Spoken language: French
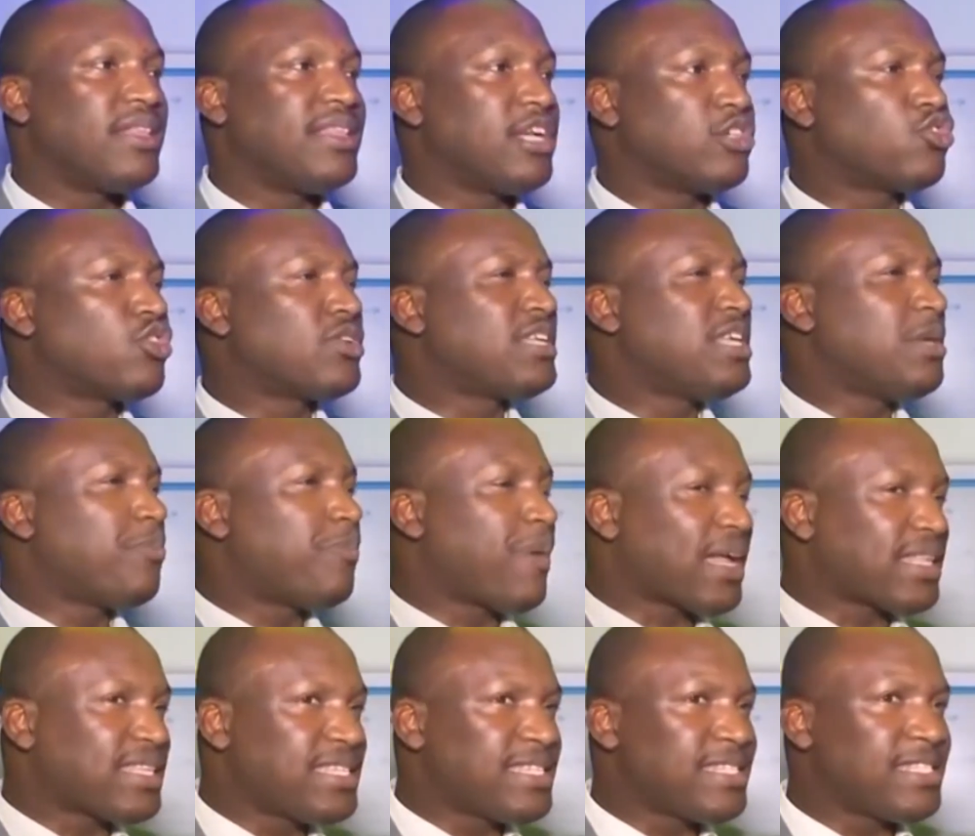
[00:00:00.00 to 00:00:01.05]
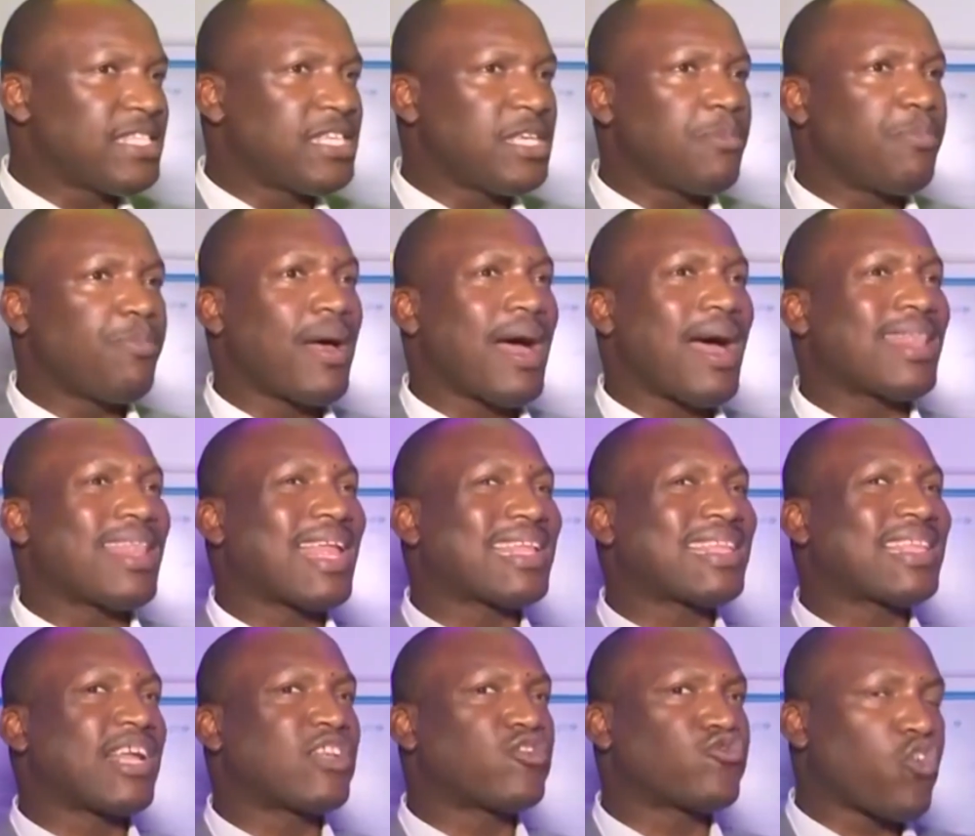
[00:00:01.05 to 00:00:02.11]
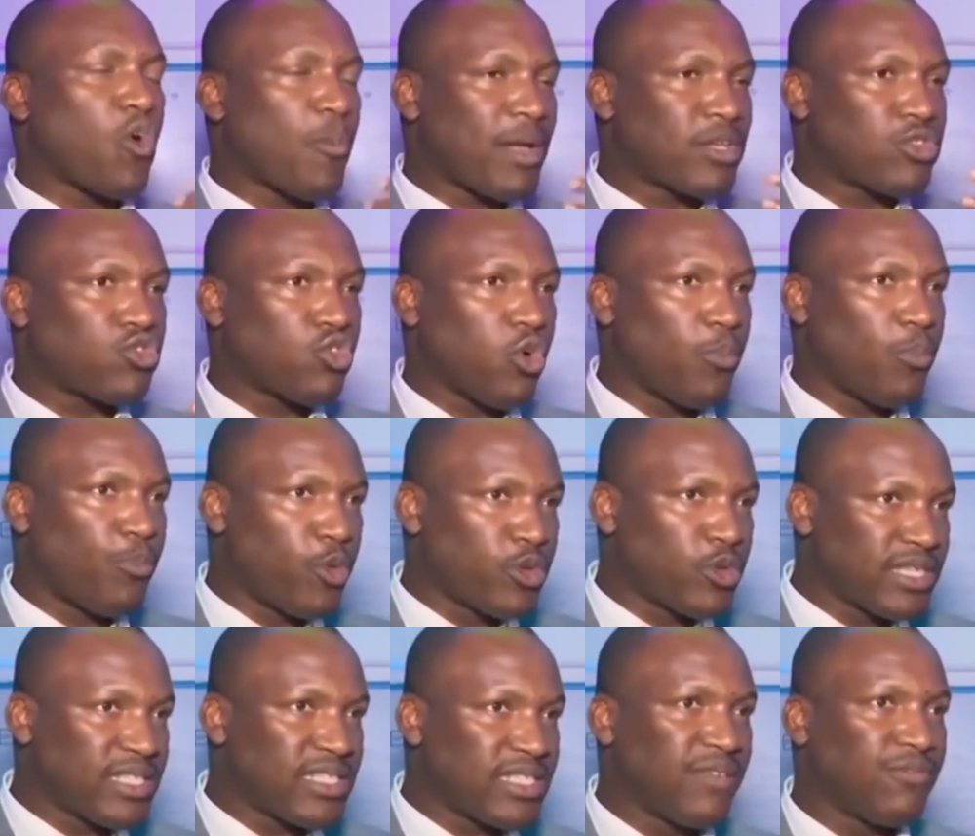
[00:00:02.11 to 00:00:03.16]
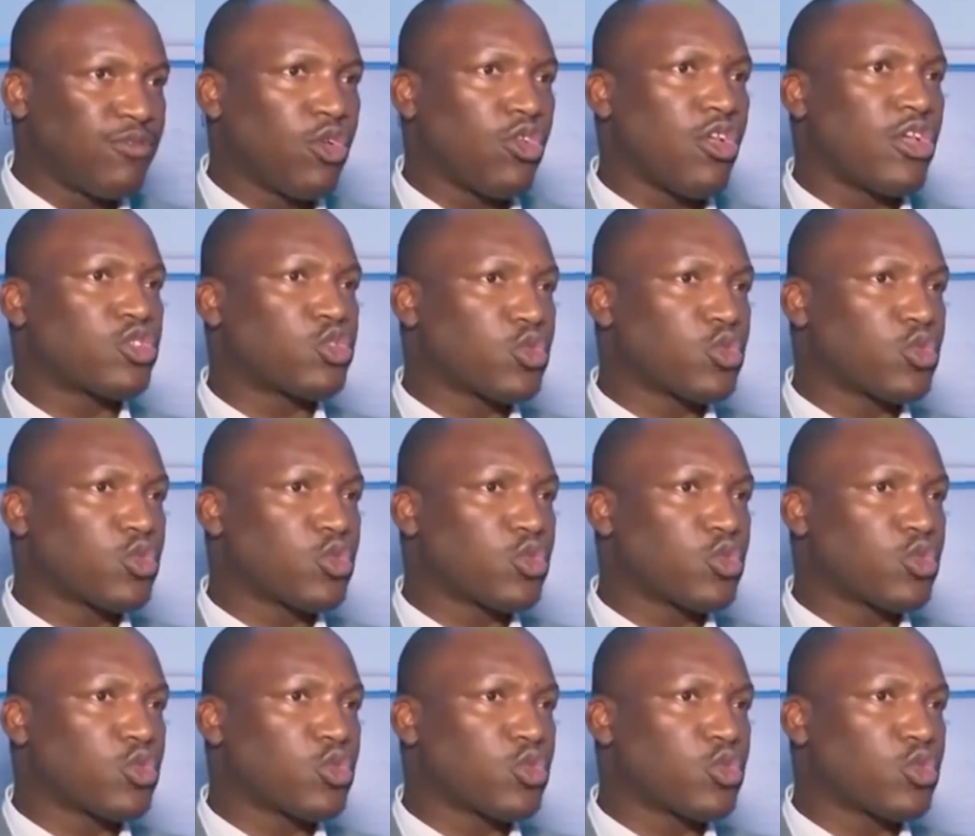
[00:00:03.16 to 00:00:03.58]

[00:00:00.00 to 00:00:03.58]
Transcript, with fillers: Des jeunes qui participent à la transformation positive de